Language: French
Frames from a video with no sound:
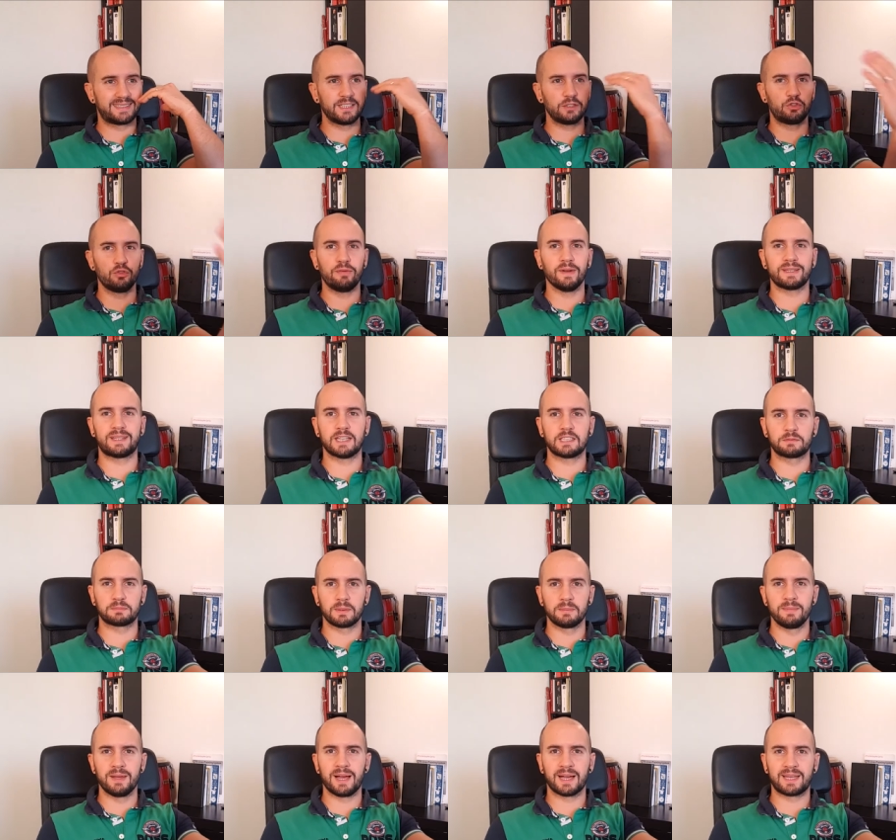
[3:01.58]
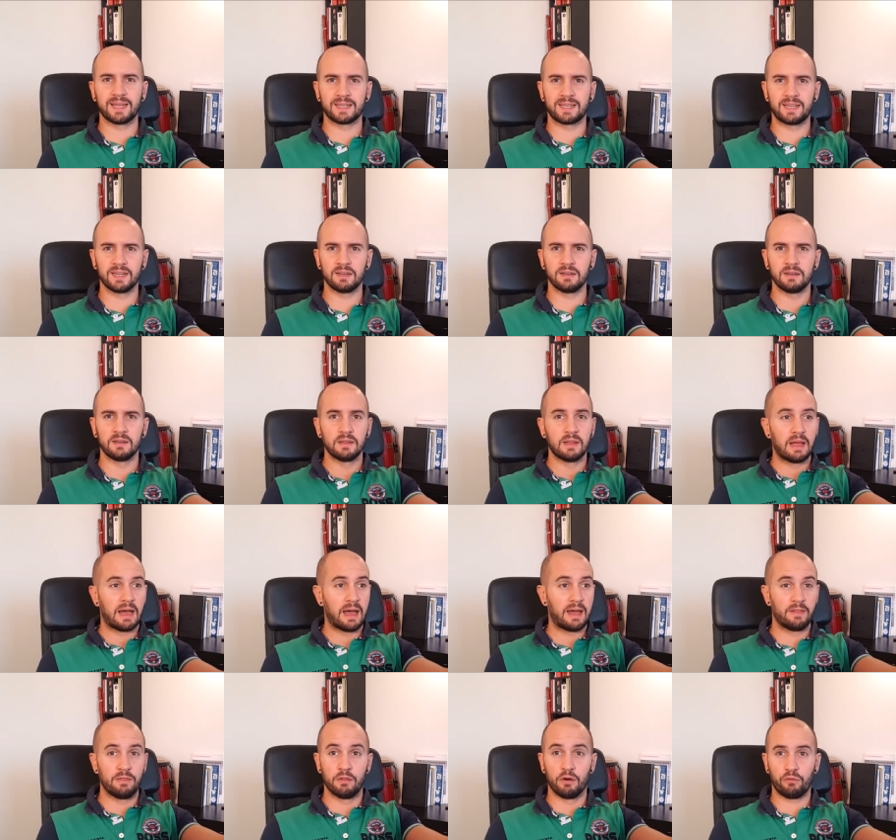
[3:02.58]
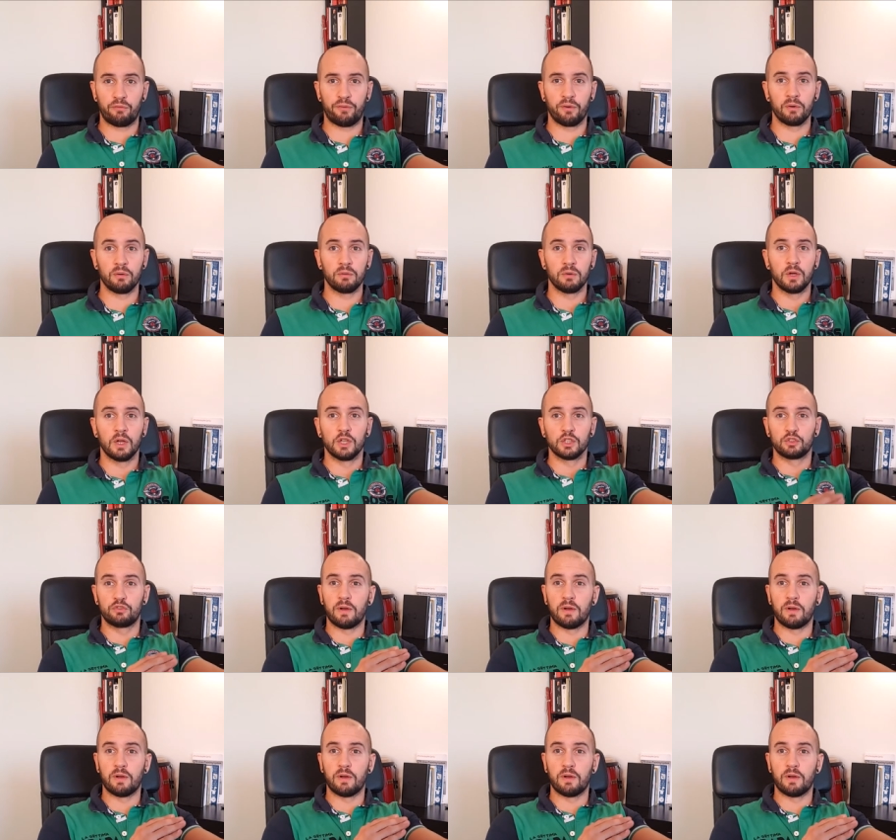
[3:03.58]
que si tu vas t'exprimer à quelqu'un, à un enfant,